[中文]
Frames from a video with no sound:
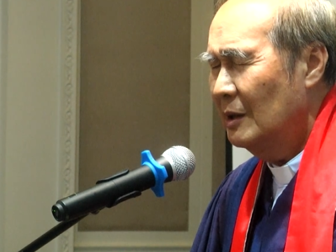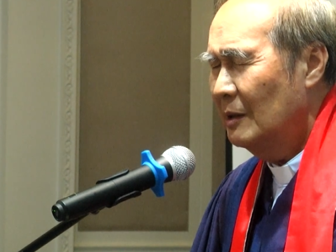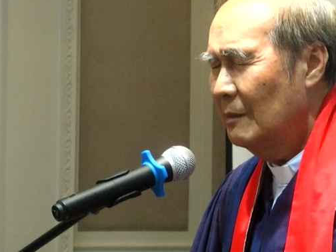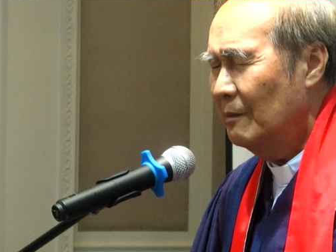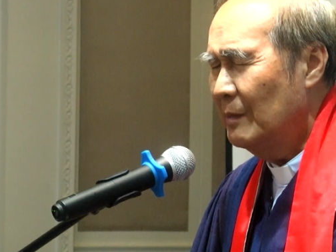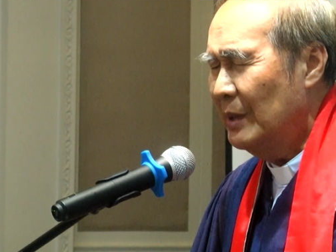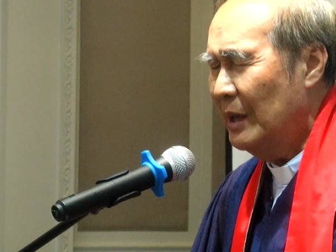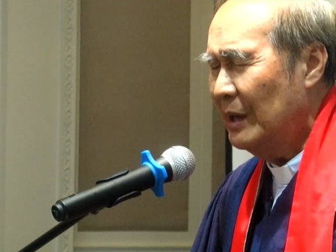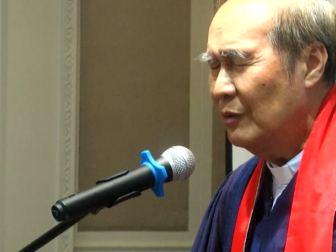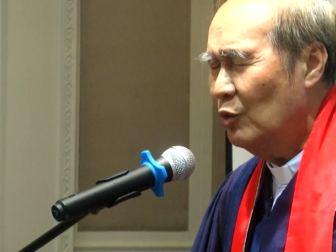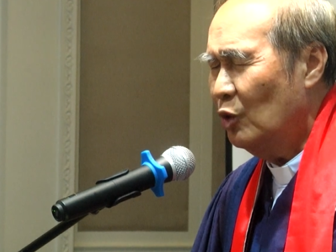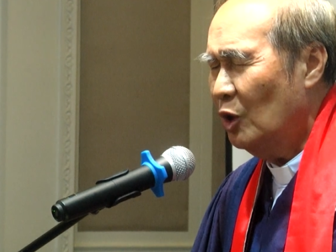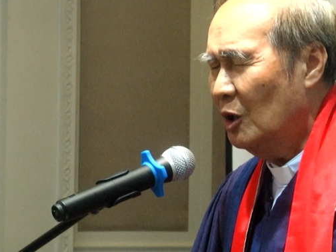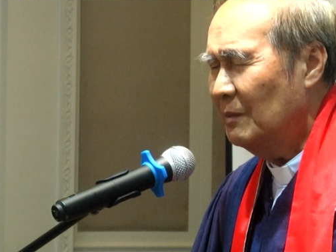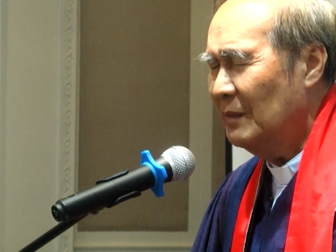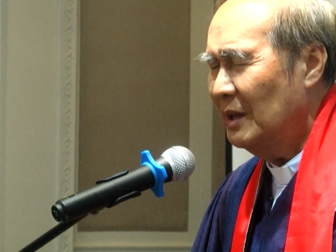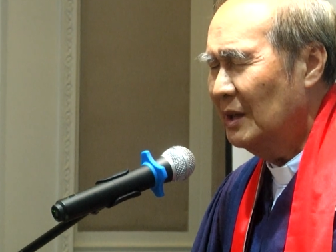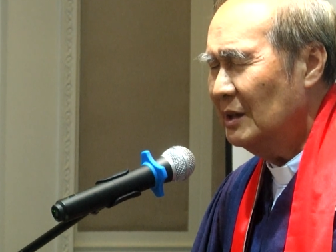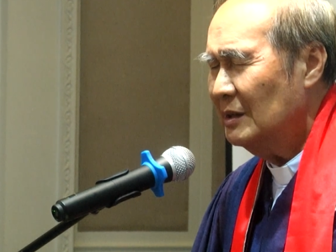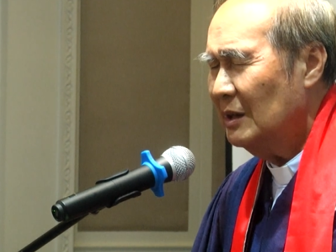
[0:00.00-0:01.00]
免我
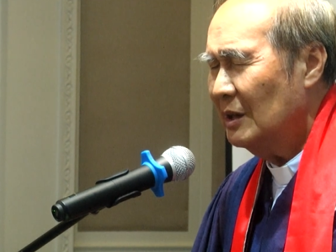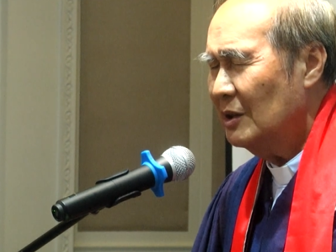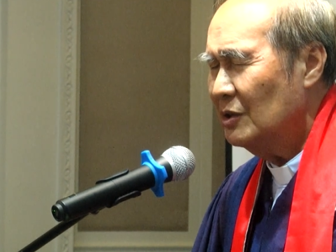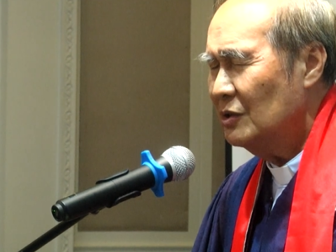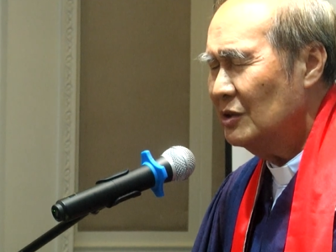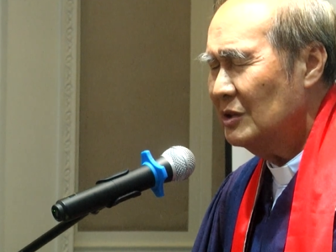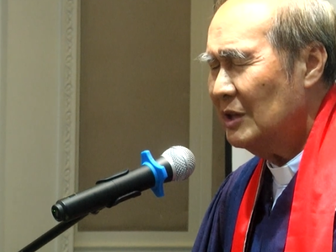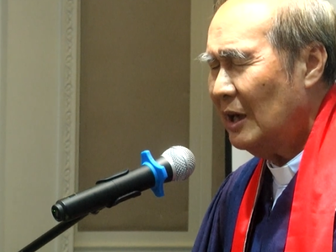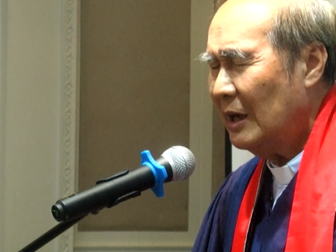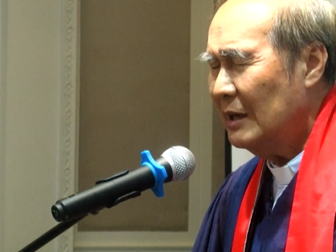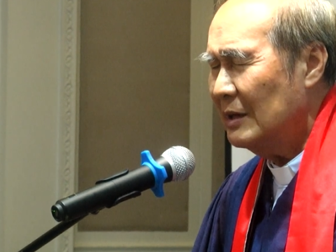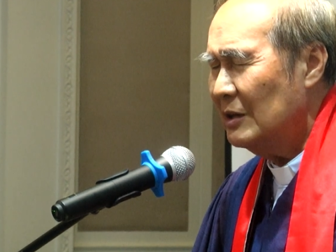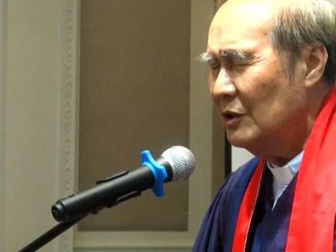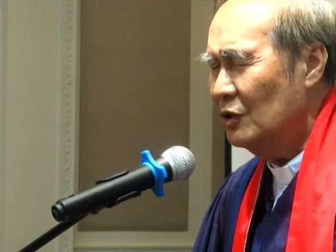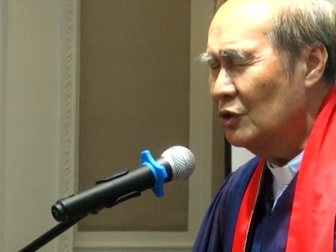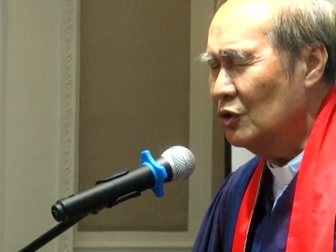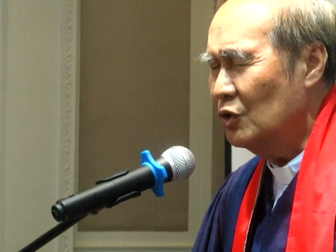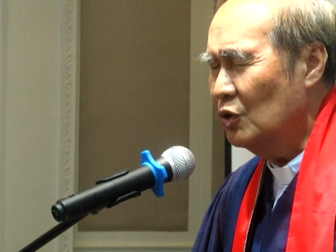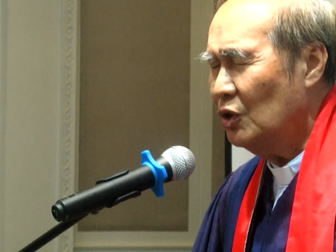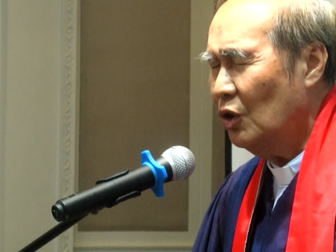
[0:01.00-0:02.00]
们的债，
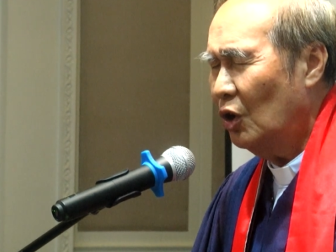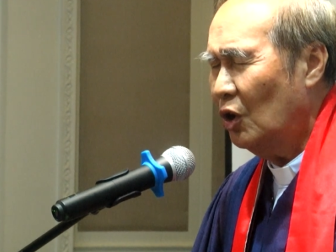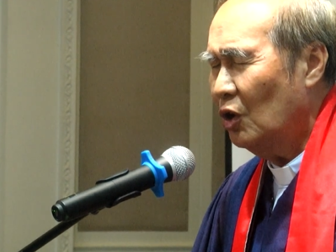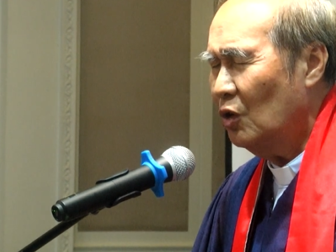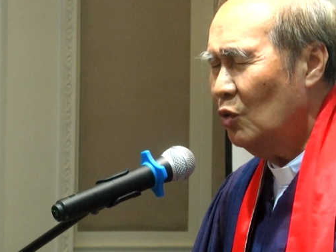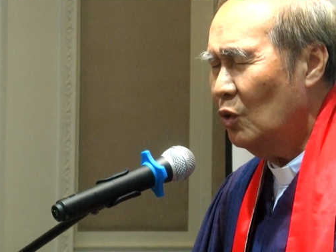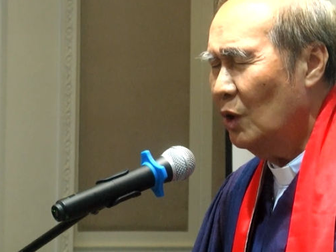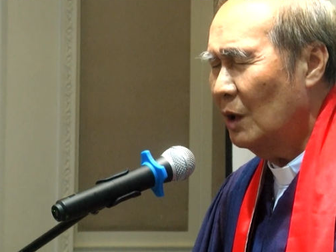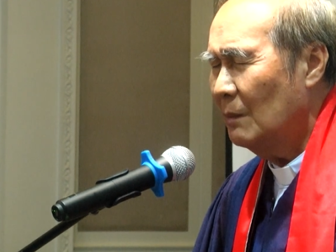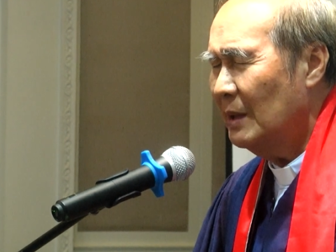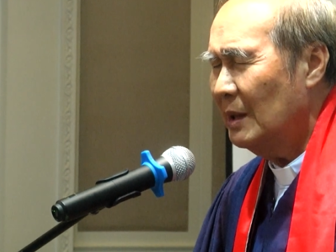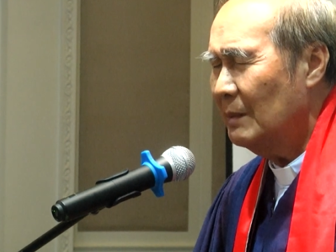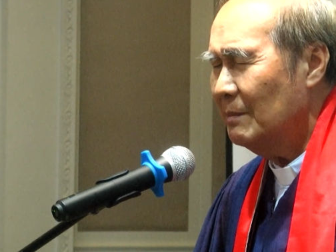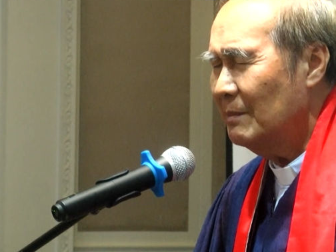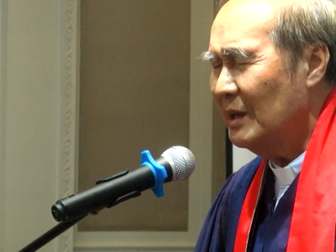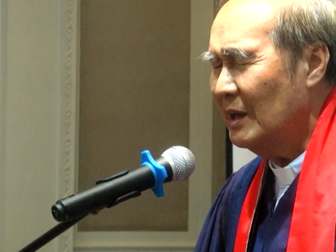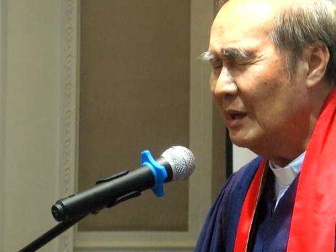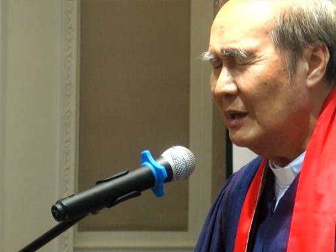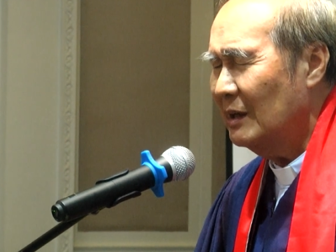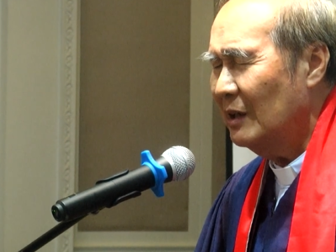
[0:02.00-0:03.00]
如同我们
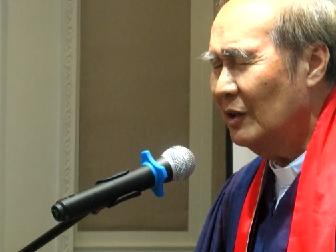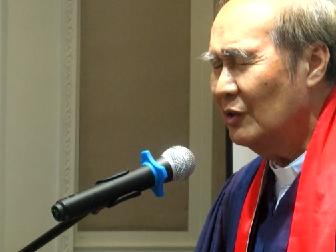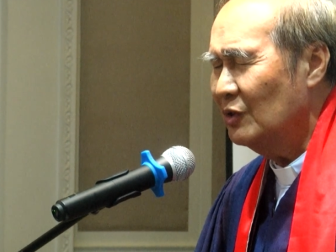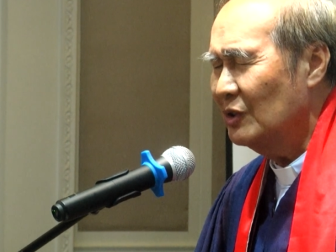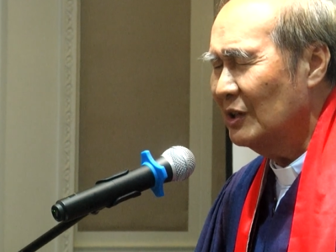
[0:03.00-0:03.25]
免了人